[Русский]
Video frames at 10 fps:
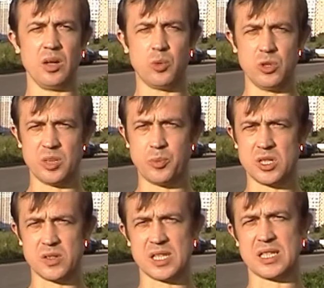Будете
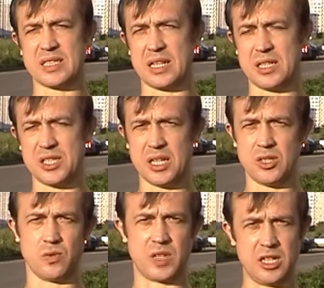пользоваться социальной
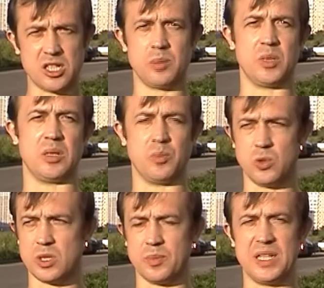сетью, в дальнейшем это
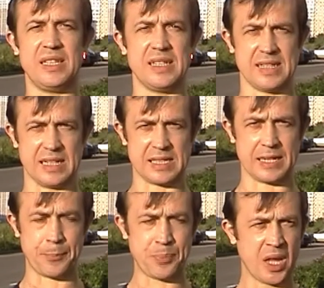будет
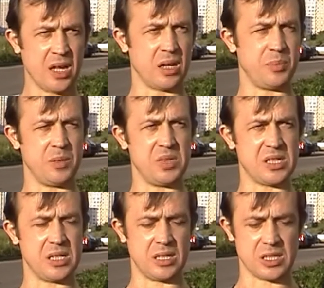монетизация, как мне
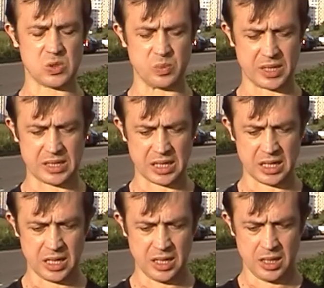объяснили на суппорте.
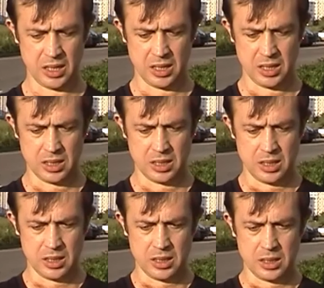
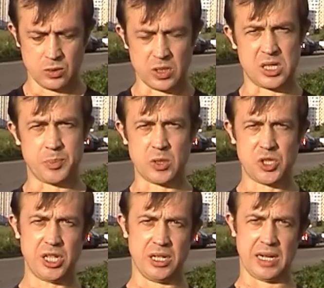То есть
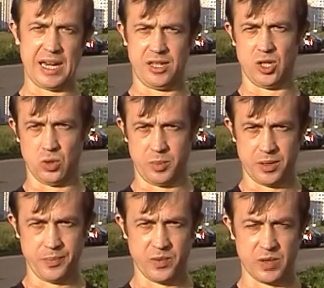получили ID номер
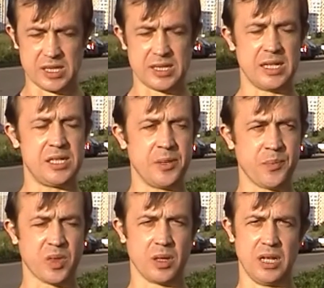в Access.
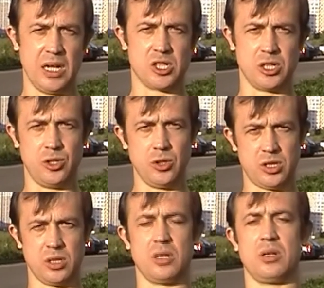Дальше
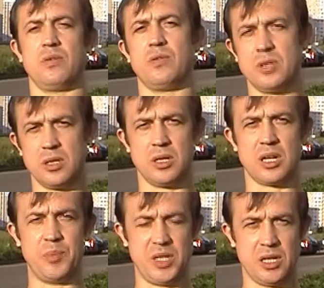идете в
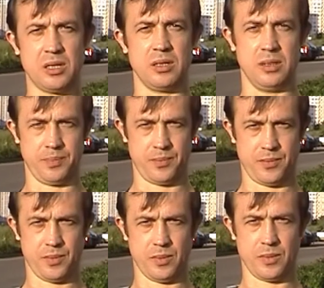кабинет
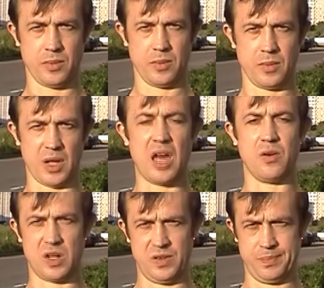
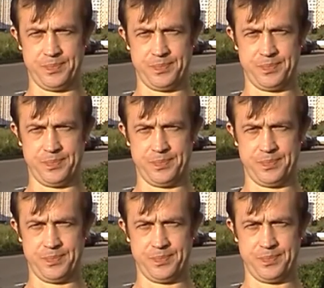iWavi.